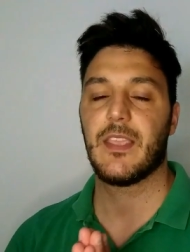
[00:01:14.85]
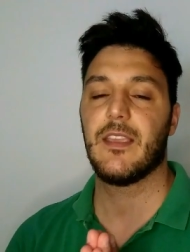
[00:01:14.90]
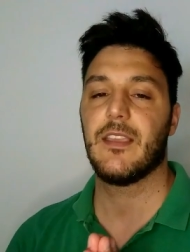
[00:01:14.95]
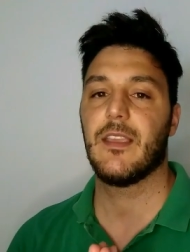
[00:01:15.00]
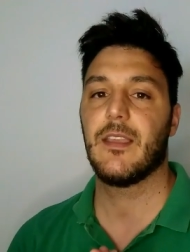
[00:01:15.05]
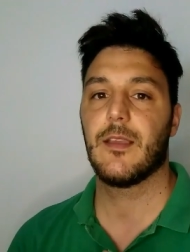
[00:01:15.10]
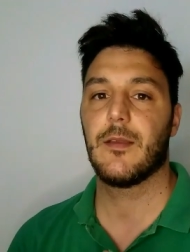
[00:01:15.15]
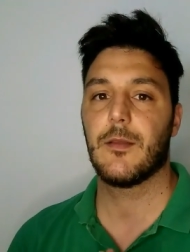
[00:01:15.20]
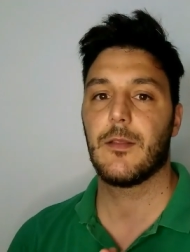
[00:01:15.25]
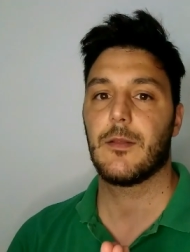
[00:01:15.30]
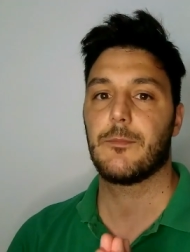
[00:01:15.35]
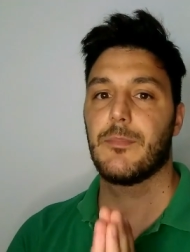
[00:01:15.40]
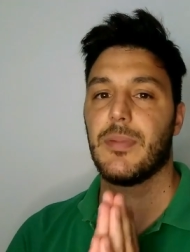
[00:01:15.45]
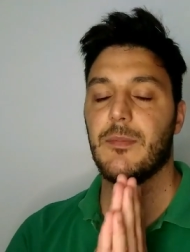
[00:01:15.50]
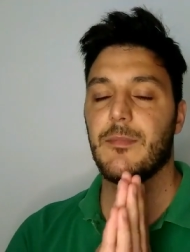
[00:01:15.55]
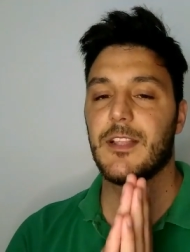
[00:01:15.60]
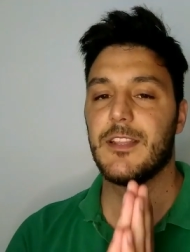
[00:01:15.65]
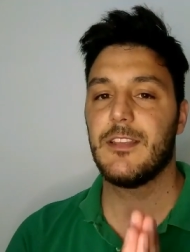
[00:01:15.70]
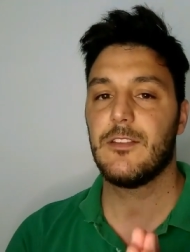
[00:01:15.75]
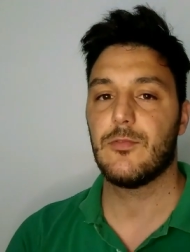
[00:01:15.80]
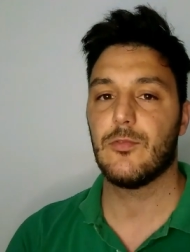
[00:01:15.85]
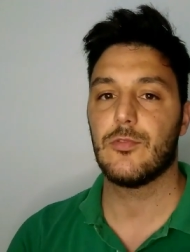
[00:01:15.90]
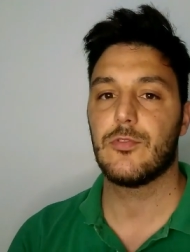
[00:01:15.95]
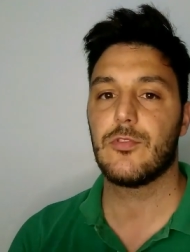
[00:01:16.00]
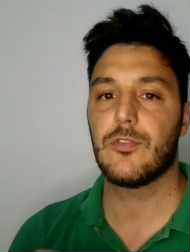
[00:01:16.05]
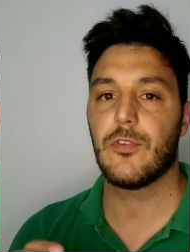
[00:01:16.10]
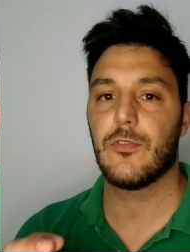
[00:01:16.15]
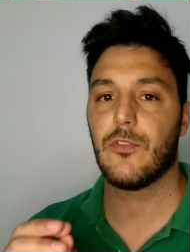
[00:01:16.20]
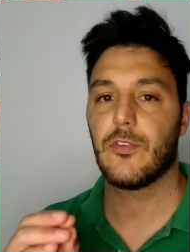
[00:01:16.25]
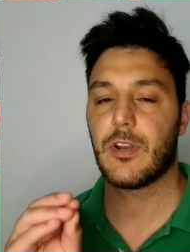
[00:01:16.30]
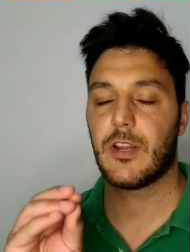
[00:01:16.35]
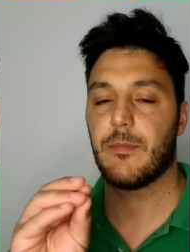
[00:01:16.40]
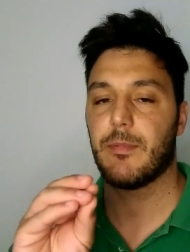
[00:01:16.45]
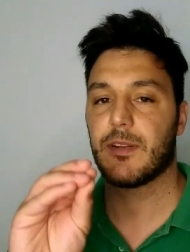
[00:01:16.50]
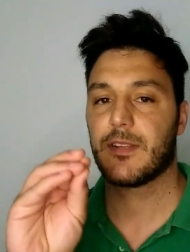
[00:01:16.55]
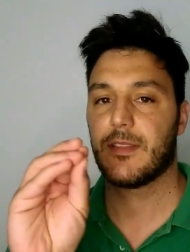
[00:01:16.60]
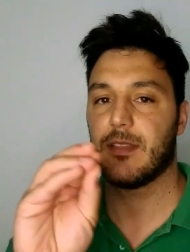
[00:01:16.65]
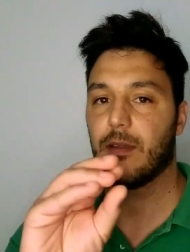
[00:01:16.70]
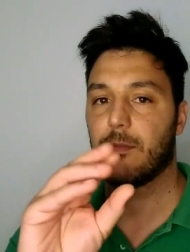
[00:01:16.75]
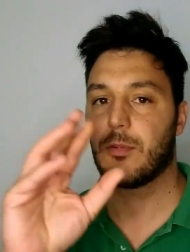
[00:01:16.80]
Eh, prima di tutto vorrei
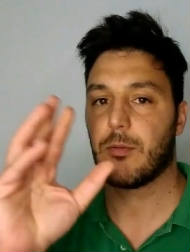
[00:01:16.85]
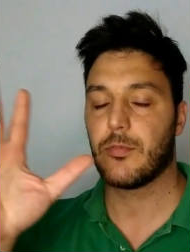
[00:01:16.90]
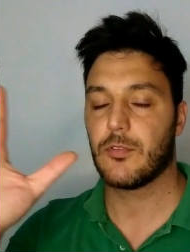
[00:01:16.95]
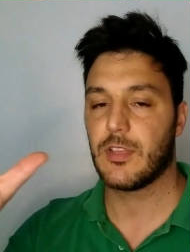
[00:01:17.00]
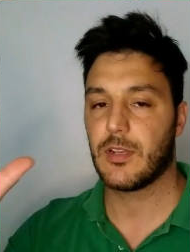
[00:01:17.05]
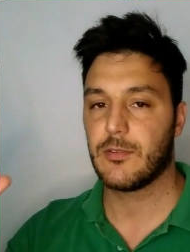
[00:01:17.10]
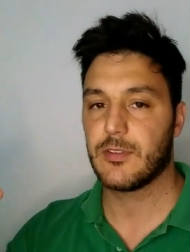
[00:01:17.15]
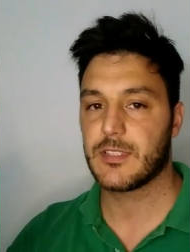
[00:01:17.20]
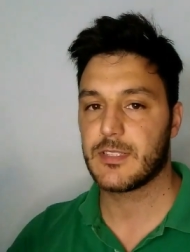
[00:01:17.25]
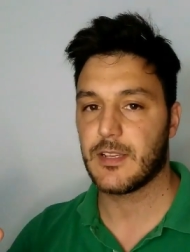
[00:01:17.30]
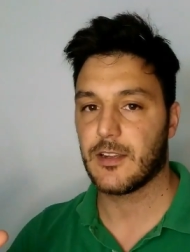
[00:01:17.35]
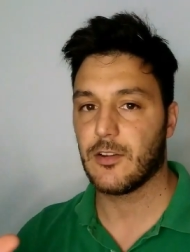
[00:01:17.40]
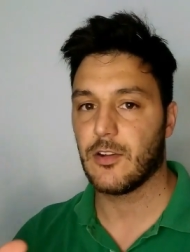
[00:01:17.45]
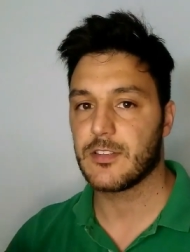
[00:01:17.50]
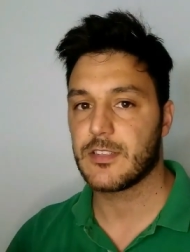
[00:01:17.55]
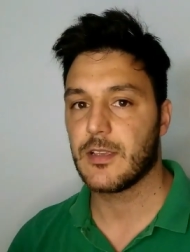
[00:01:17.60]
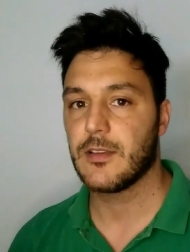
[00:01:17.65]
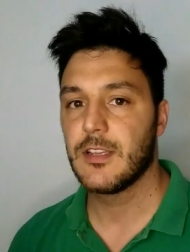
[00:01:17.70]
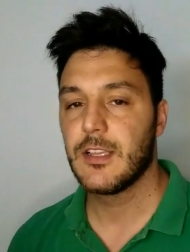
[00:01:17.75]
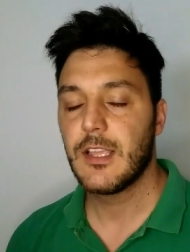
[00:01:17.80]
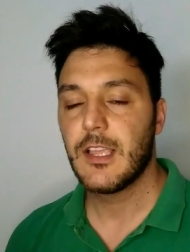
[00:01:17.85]
partire proprio da questa cosa.